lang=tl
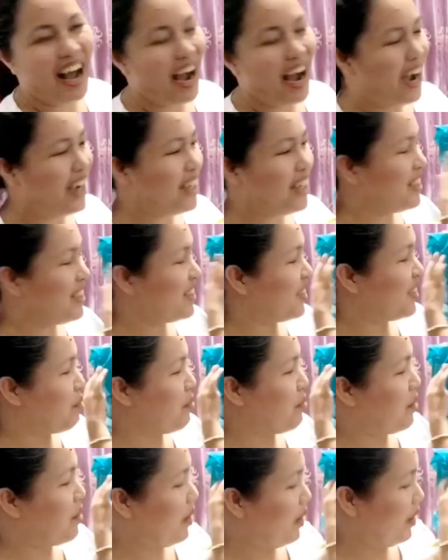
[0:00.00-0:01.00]
Hayos sa
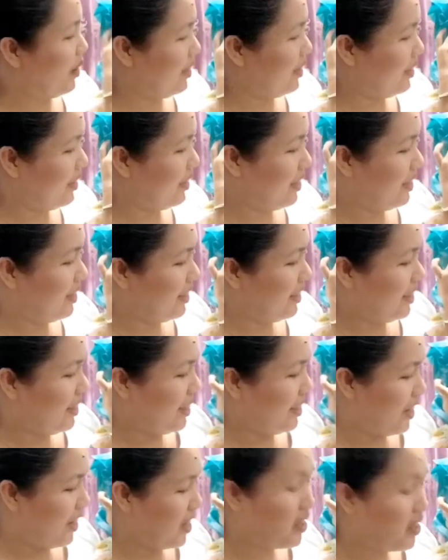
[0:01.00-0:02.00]
mo.
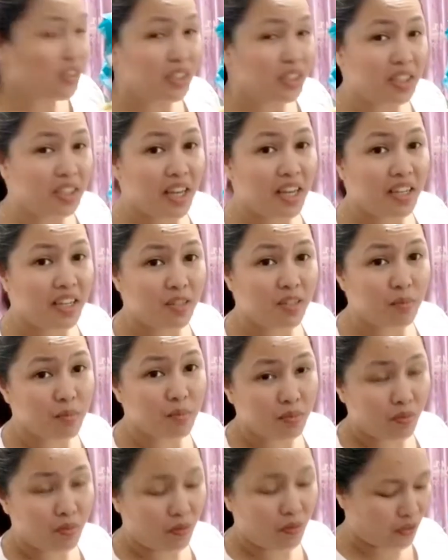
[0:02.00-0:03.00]
Entertain them
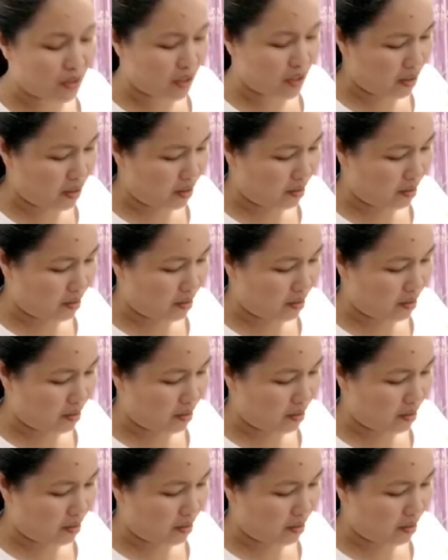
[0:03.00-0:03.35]
first.